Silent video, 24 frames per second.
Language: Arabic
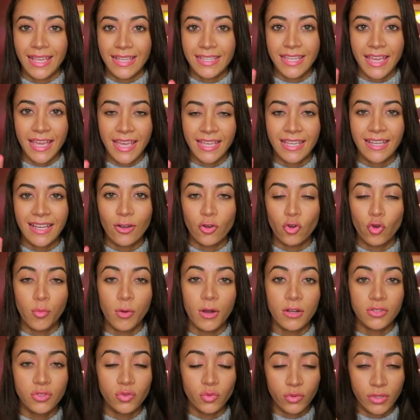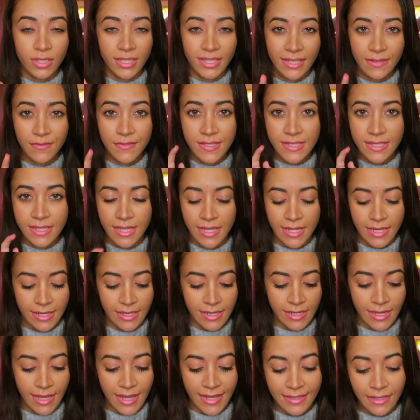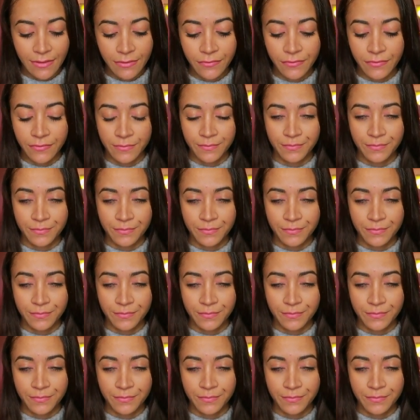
تاني حاجه وبرده لنفس الهدف